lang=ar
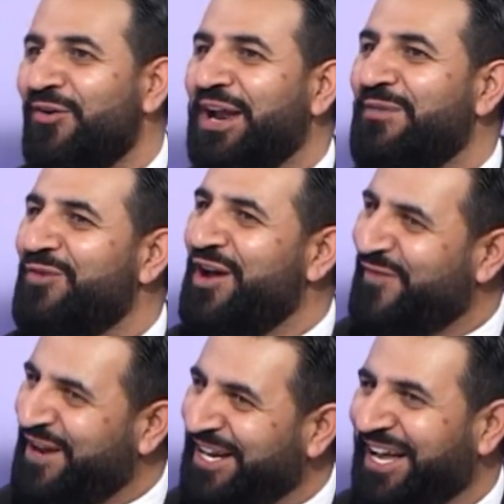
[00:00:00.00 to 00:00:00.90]
وانا
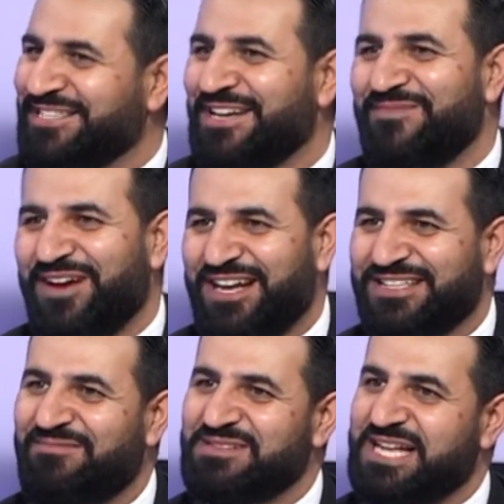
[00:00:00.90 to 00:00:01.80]
موافقه نحن عشان
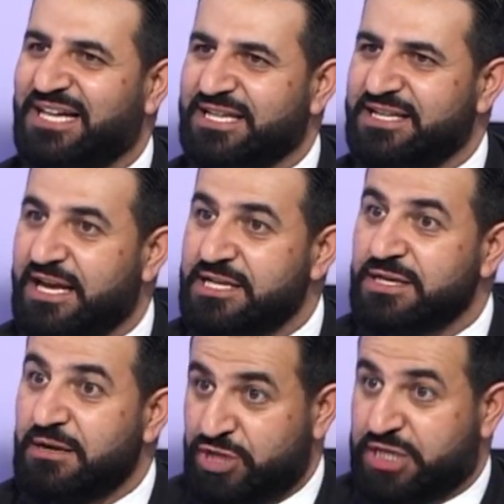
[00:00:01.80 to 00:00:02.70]
مصلحه
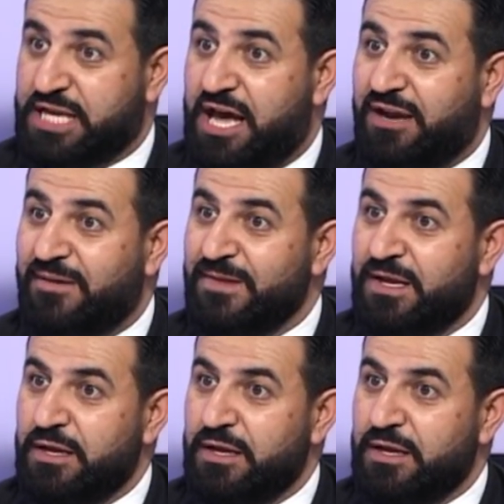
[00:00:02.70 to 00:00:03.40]
الناس مش هيك صار؟